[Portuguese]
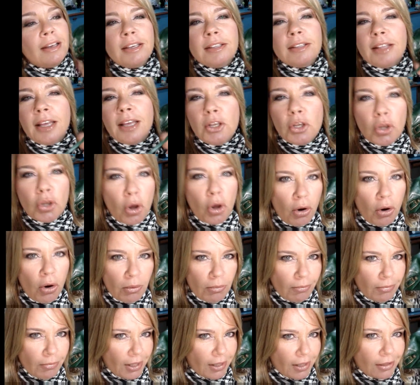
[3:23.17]
que tem
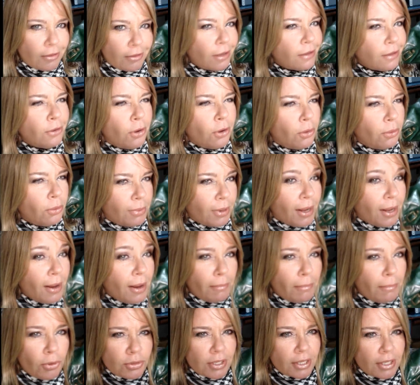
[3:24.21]
nome, que tem nome.
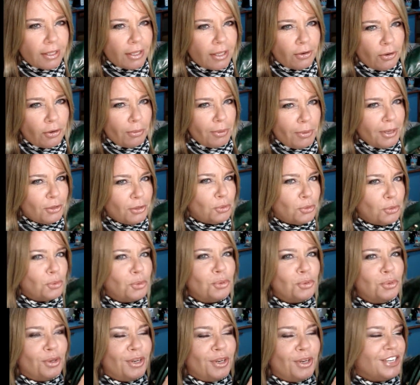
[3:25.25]
Bolsa que tem nome é
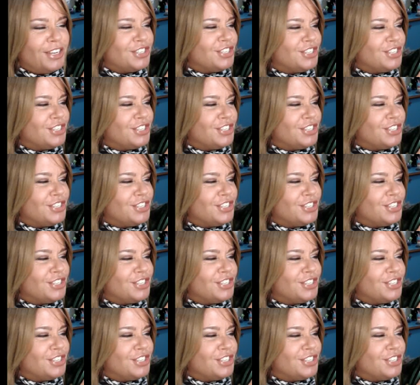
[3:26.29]
tudo, né,